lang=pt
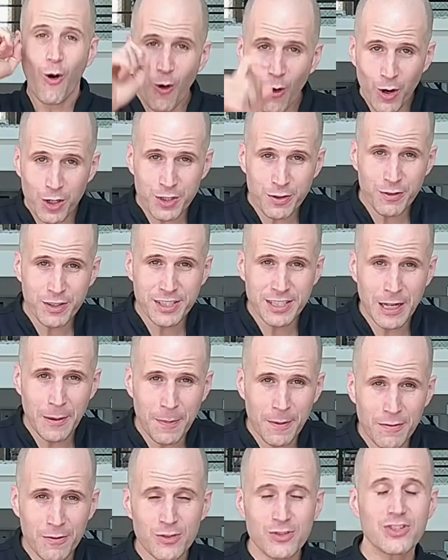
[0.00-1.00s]
Hoje eu vou ensinar
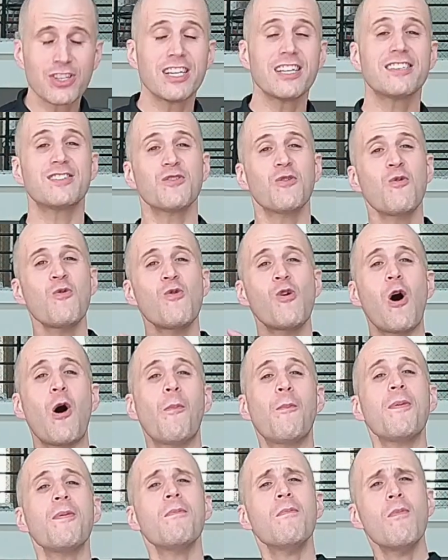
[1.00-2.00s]
para vocês um
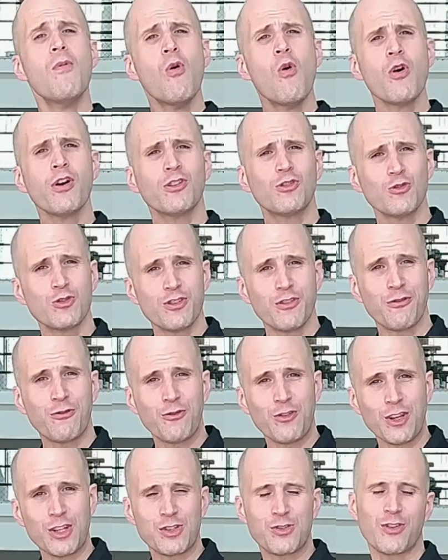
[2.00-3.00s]
golpe muito
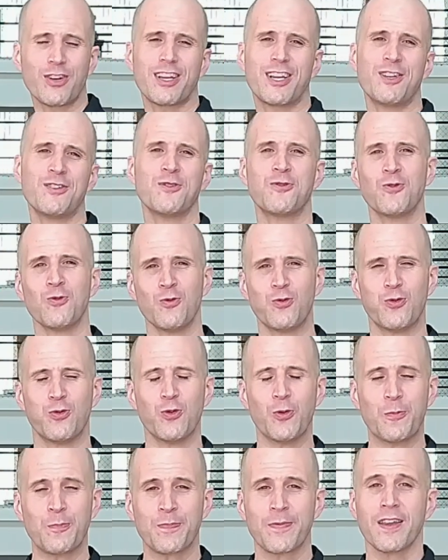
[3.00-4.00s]
difícil aqui no Kung
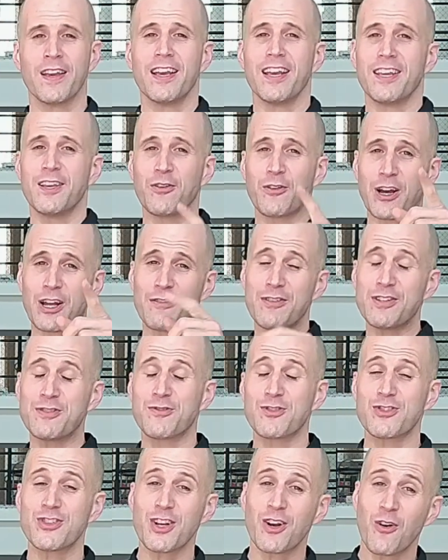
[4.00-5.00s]
Fu. Eu quero ver
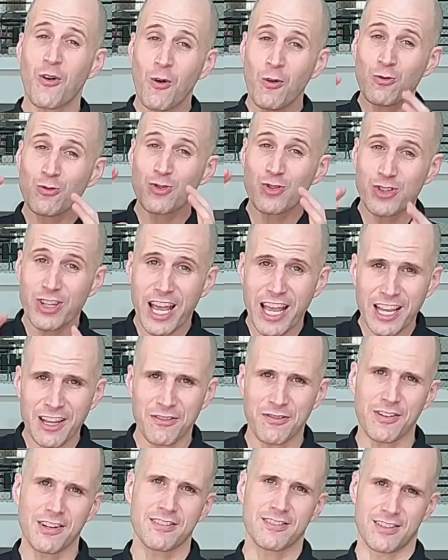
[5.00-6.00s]
se você
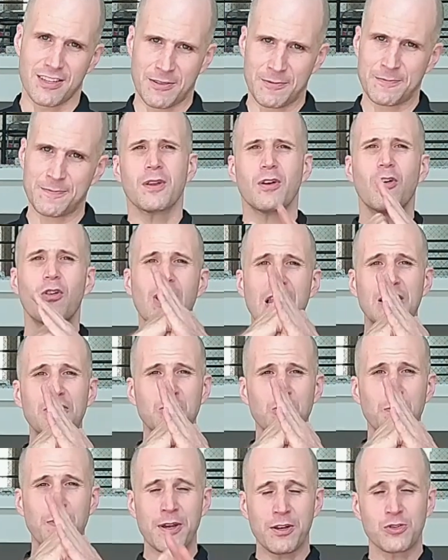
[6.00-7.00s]
consegue fazer. Olá,
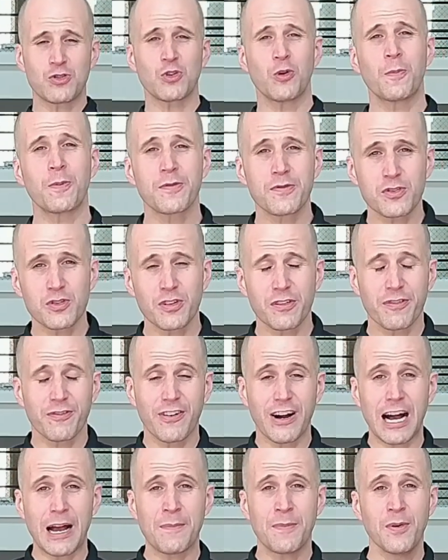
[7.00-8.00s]
tudo bem? Eu sou o professor
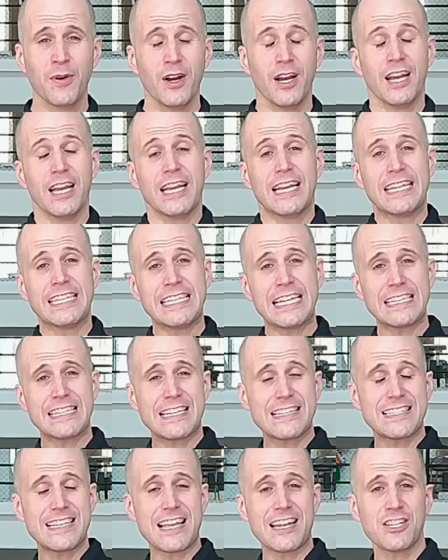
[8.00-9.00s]
Fábio e
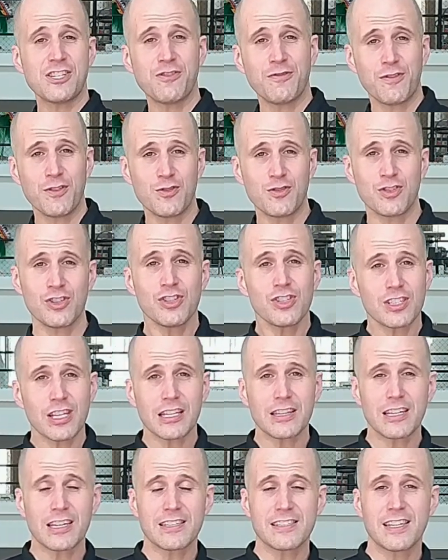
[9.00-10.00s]
nessa série de vídeos a gente
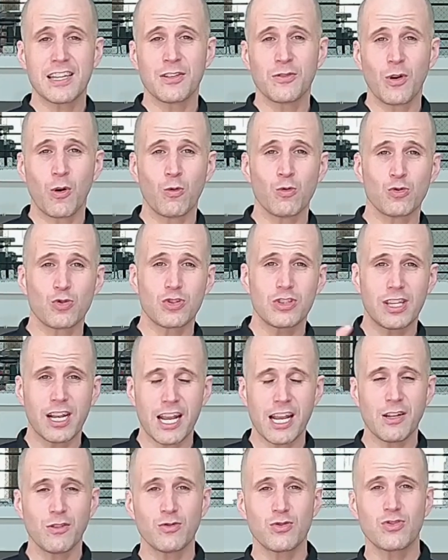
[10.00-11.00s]
está trazendo alguns
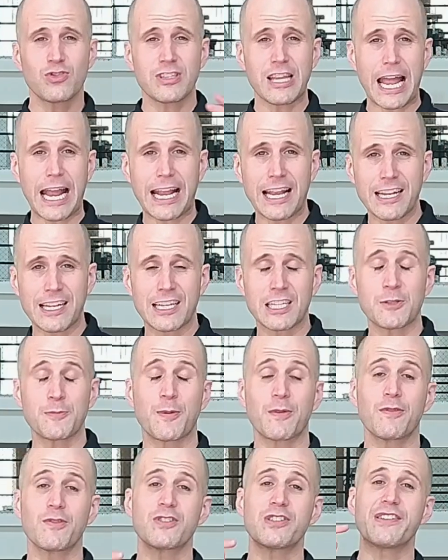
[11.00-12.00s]
treinos, técnicas
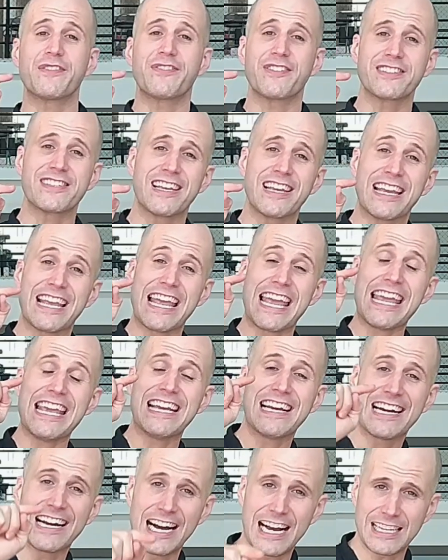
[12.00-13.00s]
para você fazer
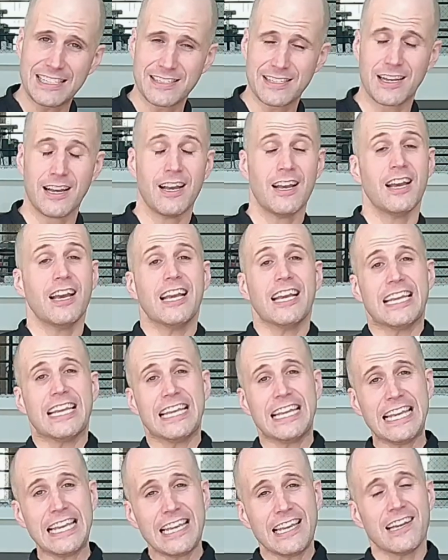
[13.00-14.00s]
em casa.
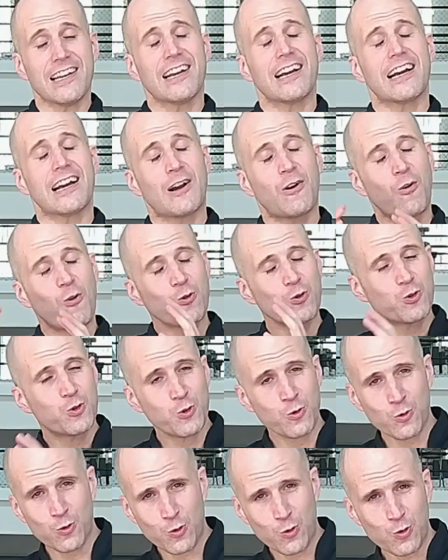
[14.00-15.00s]
E
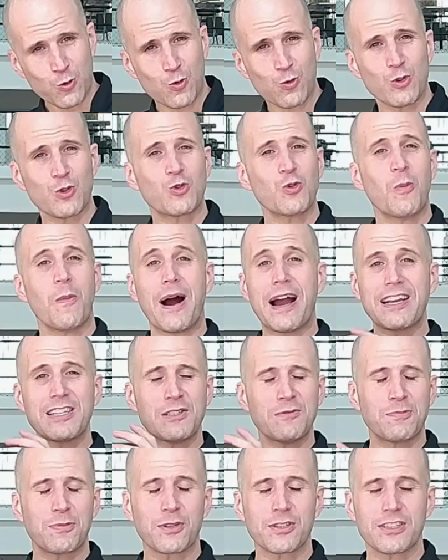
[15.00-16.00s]
junto com tudo isso, o mais
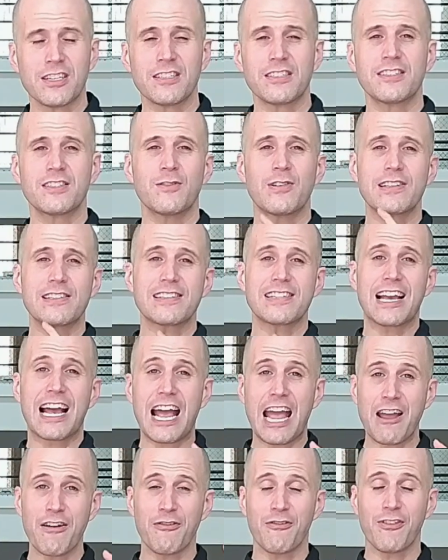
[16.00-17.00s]
importante são as
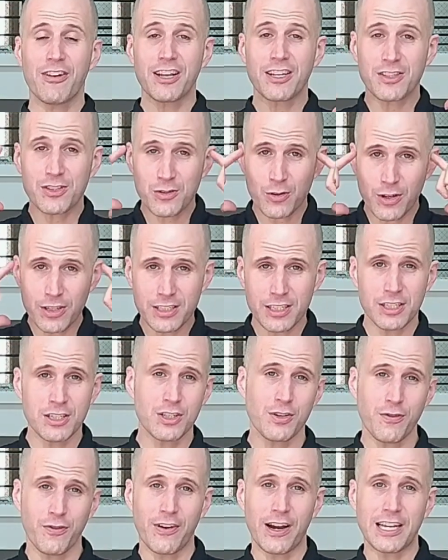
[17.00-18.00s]
reflexões que a
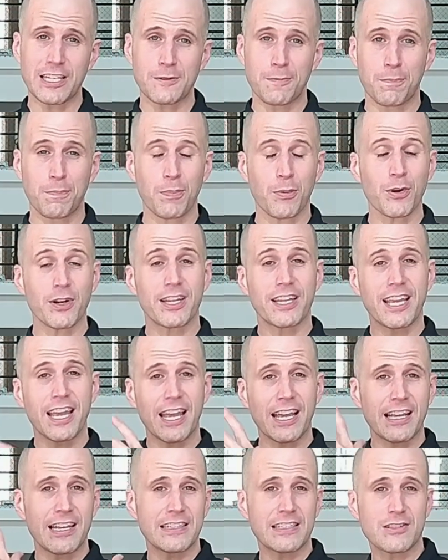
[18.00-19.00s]
gente faz. Por
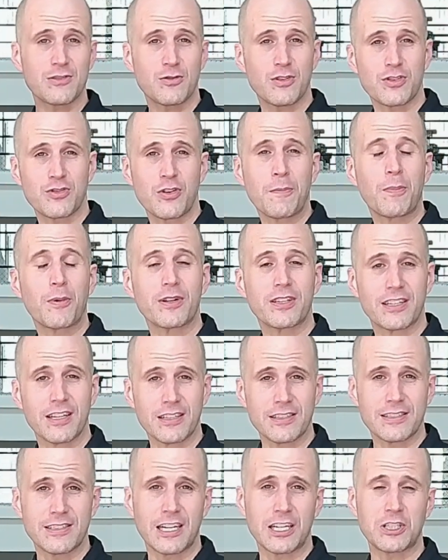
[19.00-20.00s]
que, que essas coisas são
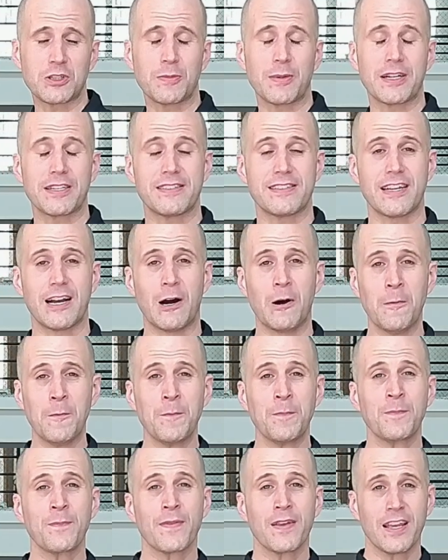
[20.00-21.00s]
importantes na arte
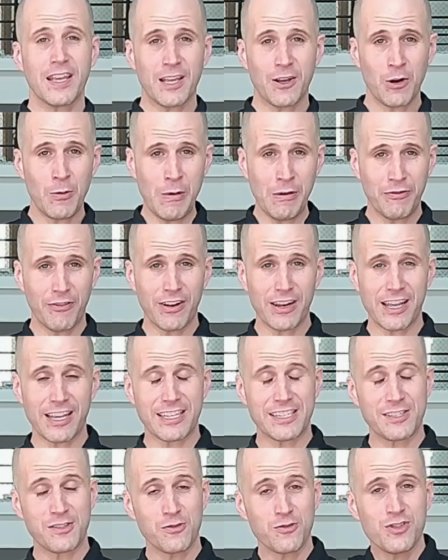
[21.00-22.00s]
marcial? E como eu
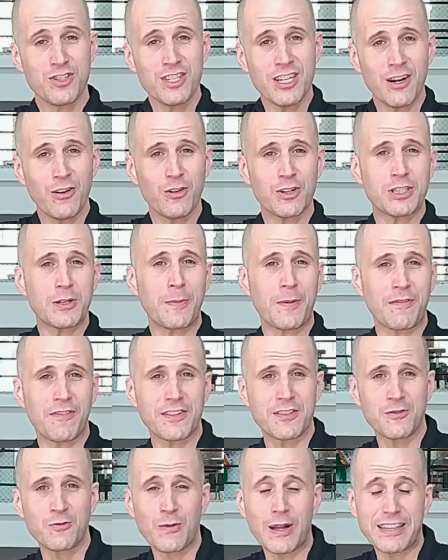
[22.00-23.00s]
falei, se o dia hoje é para
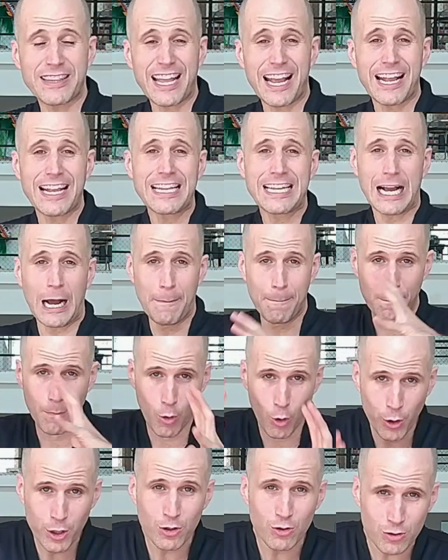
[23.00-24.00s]
fazer uma técnica
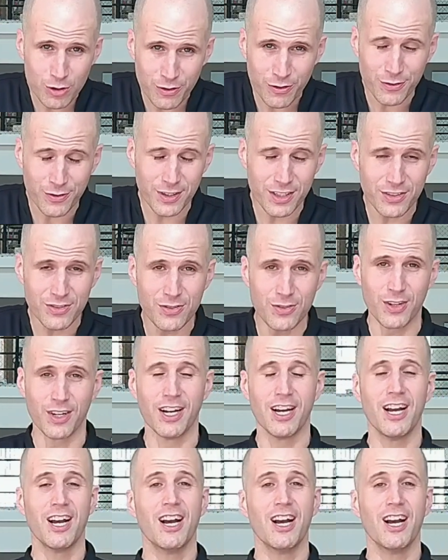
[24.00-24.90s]
muito difícil,